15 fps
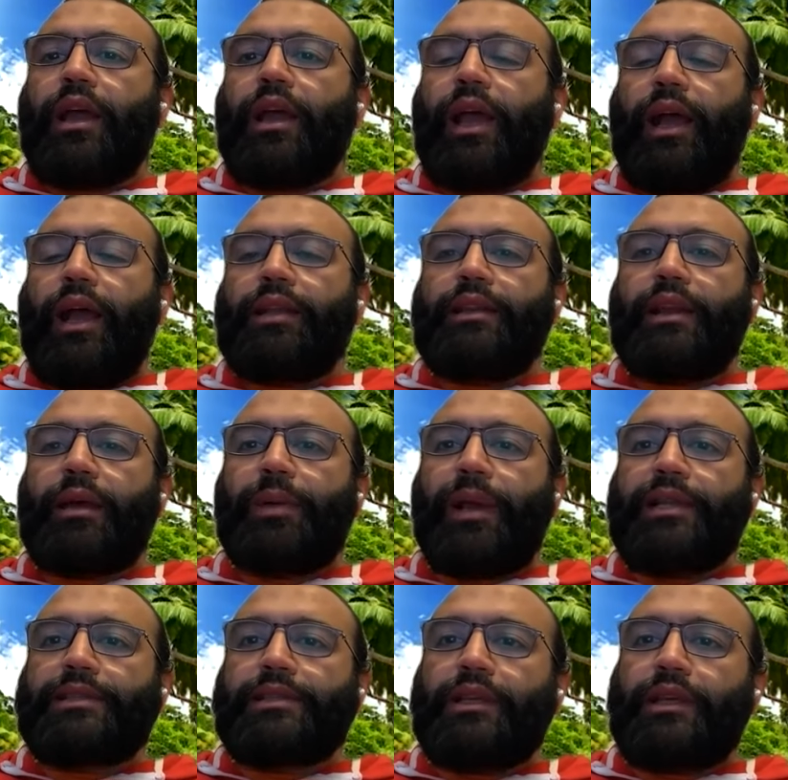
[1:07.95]
احد
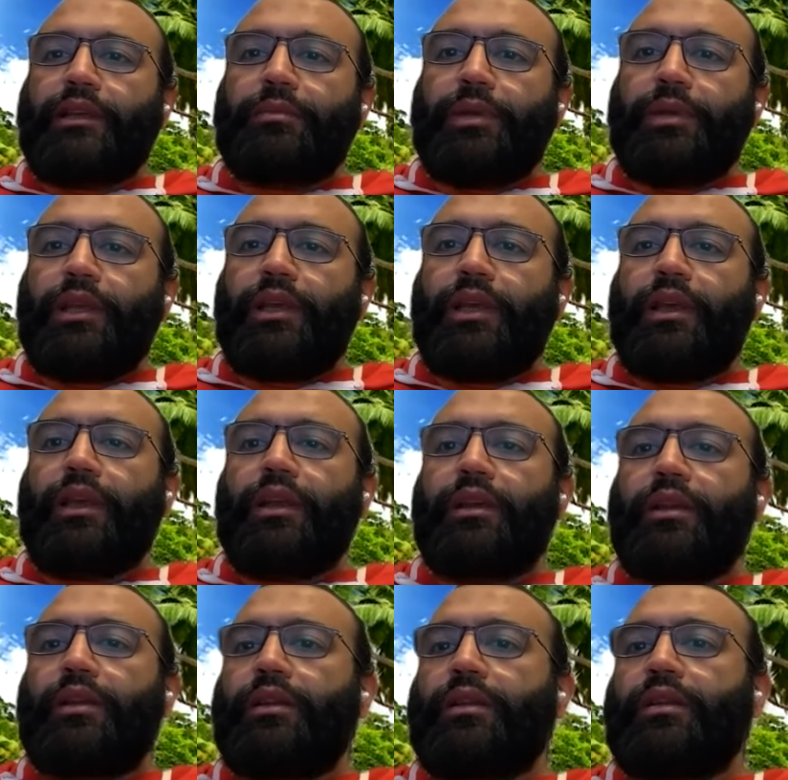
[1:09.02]
الابحاث العلميه
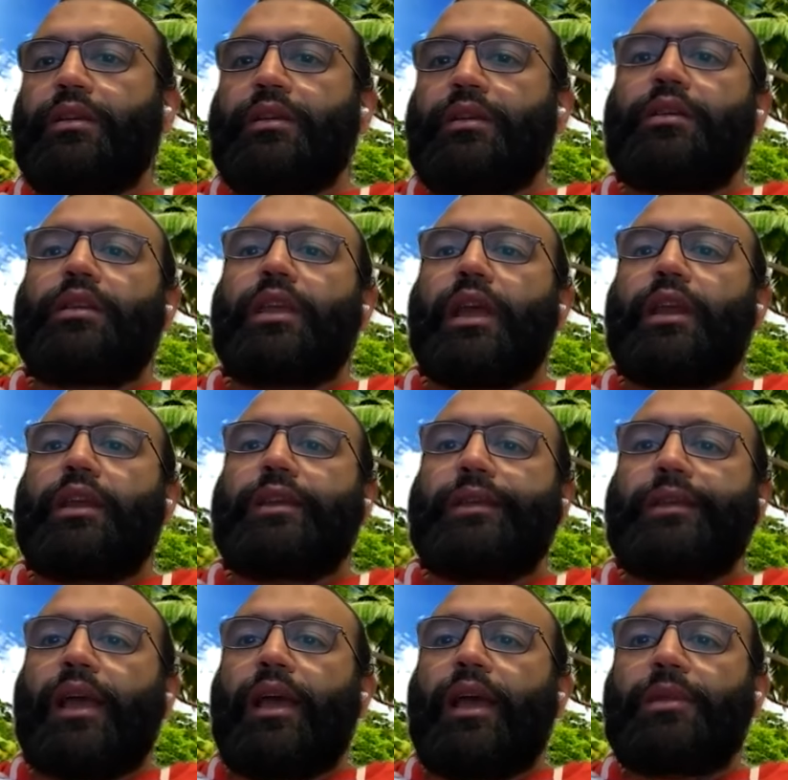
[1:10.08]
اللي يعني
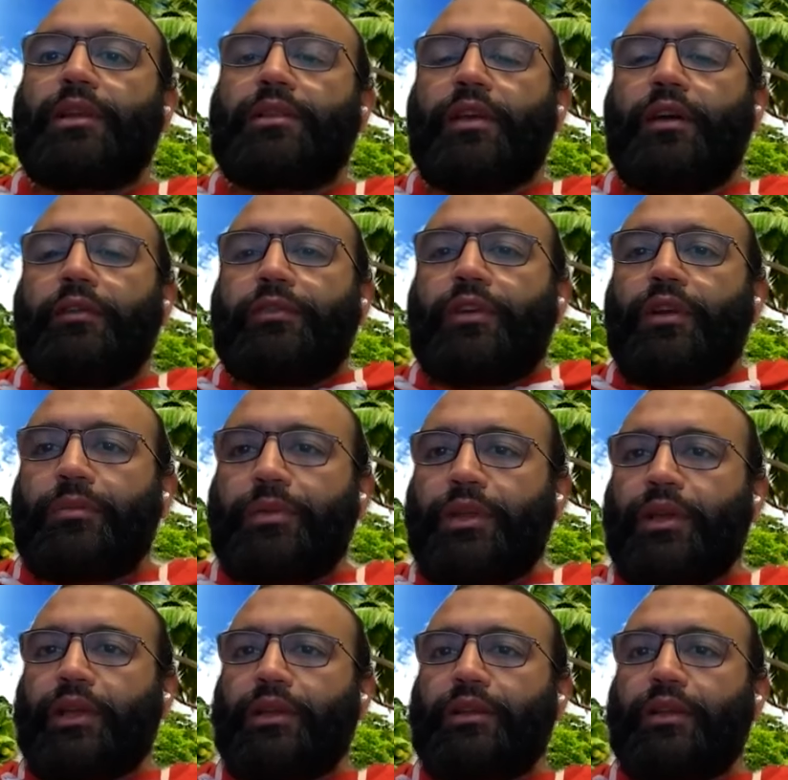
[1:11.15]
عمل طفره
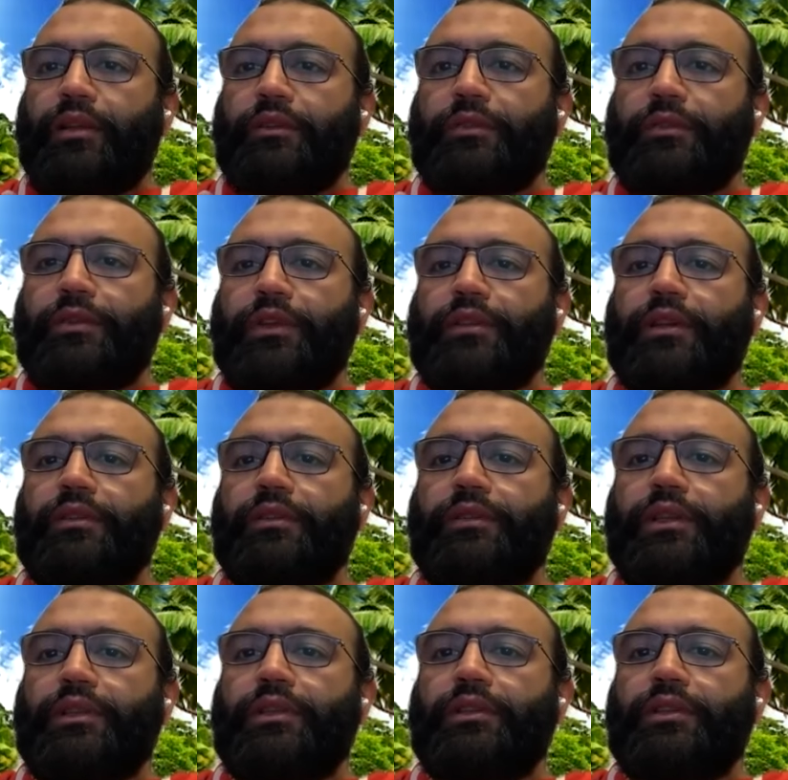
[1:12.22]
كبيره جدا في الفتره اللي
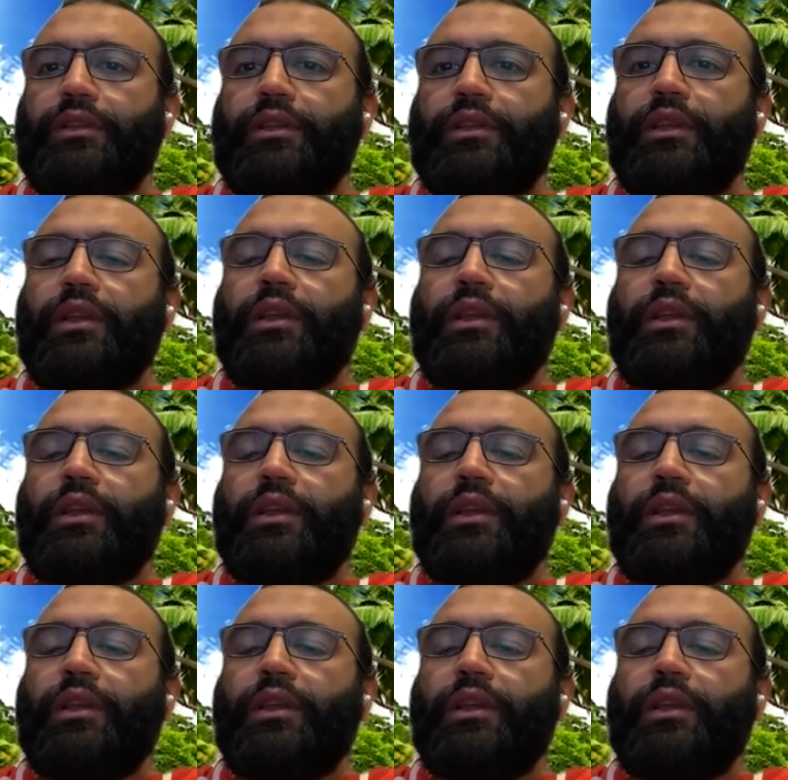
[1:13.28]
فاتت دي